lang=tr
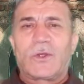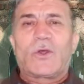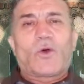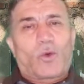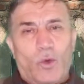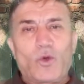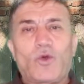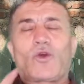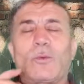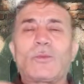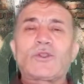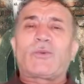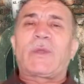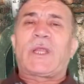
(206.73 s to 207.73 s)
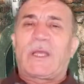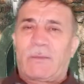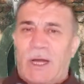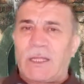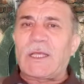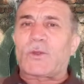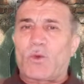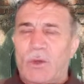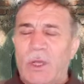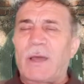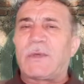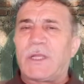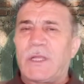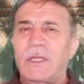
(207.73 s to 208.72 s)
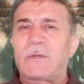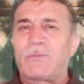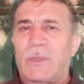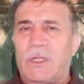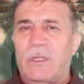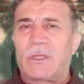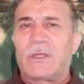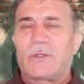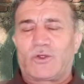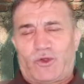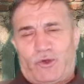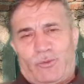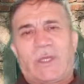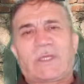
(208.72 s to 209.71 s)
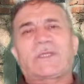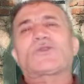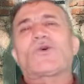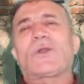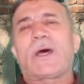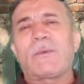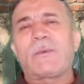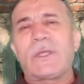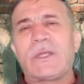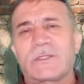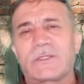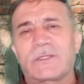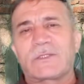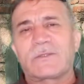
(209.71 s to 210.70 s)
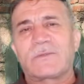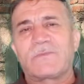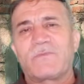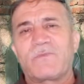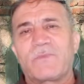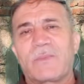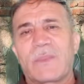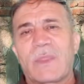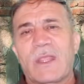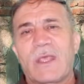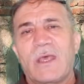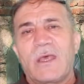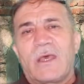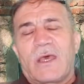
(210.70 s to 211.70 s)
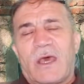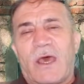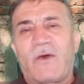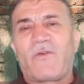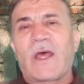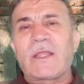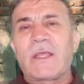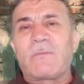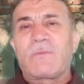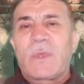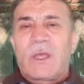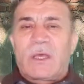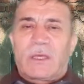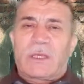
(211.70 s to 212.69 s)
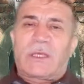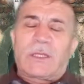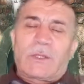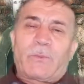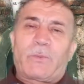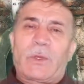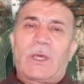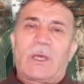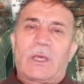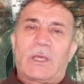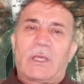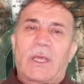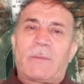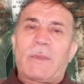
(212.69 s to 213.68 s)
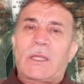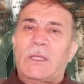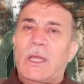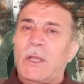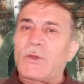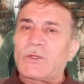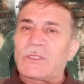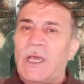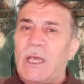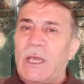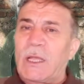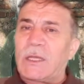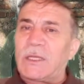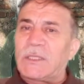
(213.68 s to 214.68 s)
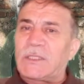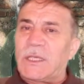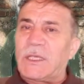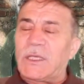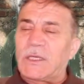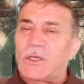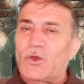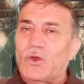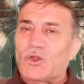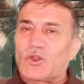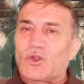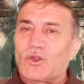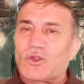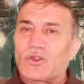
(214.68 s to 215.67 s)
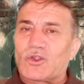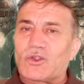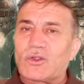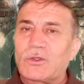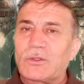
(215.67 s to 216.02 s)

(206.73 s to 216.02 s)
Uykumuz bir ibadet olabilir mi? Şüphesiz olabilir. Efendim gidip e, yemekten önce elinizi yıkıyorsunuz.